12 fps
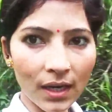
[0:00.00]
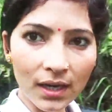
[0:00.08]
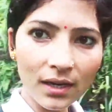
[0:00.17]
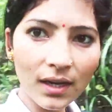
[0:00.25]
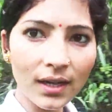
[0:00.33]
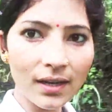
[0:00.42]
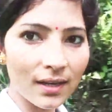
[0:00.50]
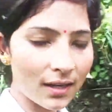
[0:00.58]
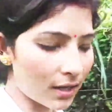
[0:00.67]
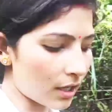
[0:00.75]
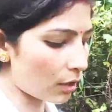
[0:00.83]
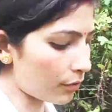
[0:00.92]
हर अलग
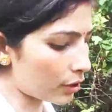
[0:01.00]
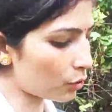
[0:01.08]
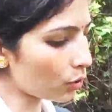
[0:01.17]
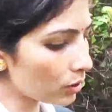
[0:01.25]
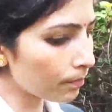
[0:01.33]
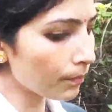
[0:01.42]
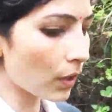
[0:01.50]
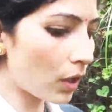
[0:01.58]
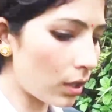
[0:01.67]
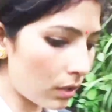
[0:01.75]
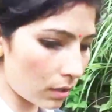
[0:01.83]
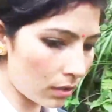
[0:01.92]
अलग गांव है तो
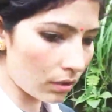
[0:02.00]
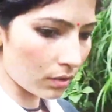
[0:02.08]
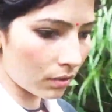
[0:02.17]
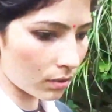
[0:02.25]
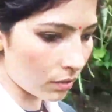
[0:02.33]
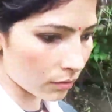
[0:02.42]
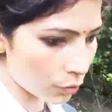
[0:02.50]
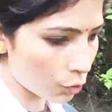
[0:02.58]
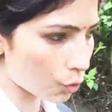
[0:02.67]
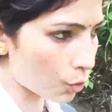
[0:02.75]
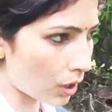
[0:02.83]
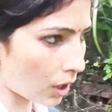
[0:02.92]

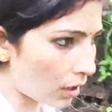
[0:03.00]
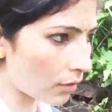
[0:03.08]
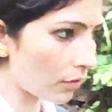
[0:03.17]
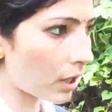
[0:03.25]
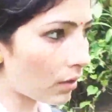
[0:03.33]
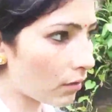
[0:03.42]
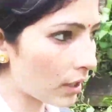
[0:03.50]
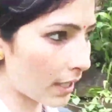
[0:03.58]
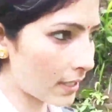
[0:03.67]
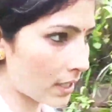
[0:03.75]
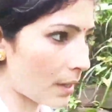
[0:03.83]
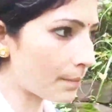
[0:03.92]
जो गांव गांव के
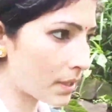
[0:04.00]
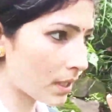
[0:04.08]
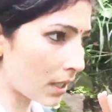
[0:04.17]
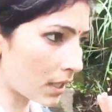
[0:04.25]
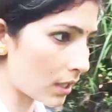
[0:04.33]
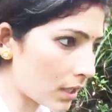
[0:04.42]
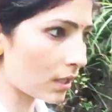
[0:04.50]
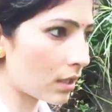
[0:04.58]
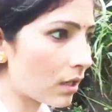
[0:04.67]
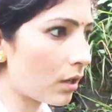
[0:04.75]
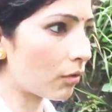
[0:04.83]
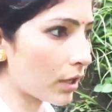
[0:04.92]
हिसाब से अलग
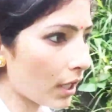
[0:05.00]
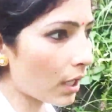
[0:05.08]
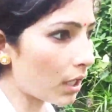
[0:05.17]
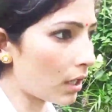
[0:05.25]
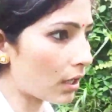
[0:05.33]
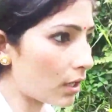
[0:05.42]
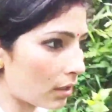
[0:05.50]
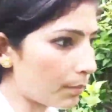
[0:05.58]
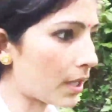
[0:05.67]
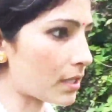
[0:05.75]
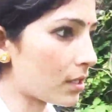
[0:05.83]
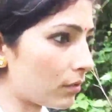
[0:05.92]
अलग गांव के अलग अलग
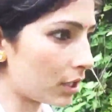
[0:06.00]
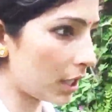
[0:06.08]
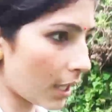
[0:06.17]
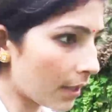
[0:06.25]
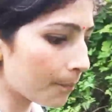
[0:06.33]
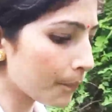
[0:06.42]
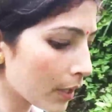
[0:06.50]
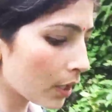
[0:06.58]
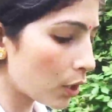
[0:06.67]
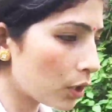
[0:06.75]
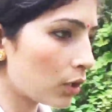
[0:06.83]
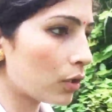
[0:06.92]
भाषा होती है
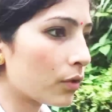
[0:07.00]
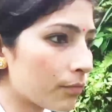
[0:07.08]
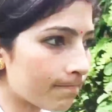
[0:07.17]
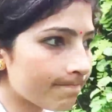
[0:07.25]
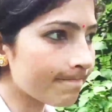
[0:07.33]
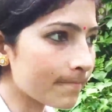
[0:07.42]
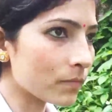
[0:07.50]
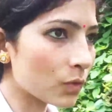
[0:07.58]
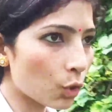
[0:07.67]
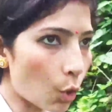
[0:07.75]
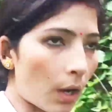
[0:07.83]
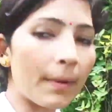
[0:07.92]

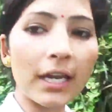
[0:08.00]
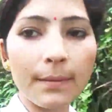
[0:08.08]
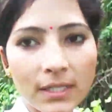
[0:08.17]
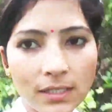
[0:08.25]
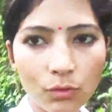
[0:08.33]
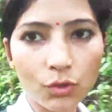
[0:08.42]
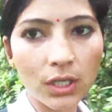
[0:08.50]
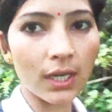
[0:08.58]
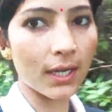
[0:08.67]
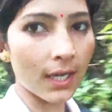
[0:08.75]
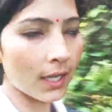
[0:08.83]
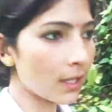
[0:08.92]
तो हमारी भाषा कुछ
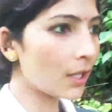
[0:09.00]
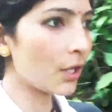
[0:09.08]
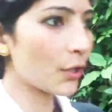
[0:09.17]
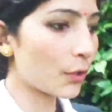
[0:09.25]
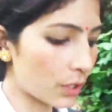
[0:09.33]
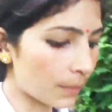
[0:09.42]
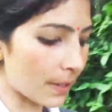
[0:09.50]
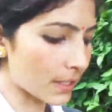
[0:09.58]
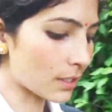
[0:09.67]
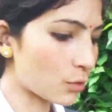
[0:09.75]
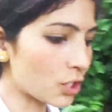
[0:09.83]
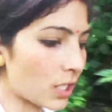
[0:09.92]
अलग है उनकी
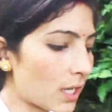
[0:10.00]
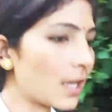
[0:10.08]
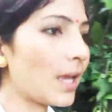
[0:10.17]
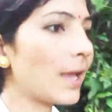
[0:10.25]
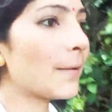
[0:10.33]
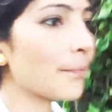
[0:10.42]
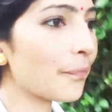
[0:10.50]
भाषा कुछ अलग है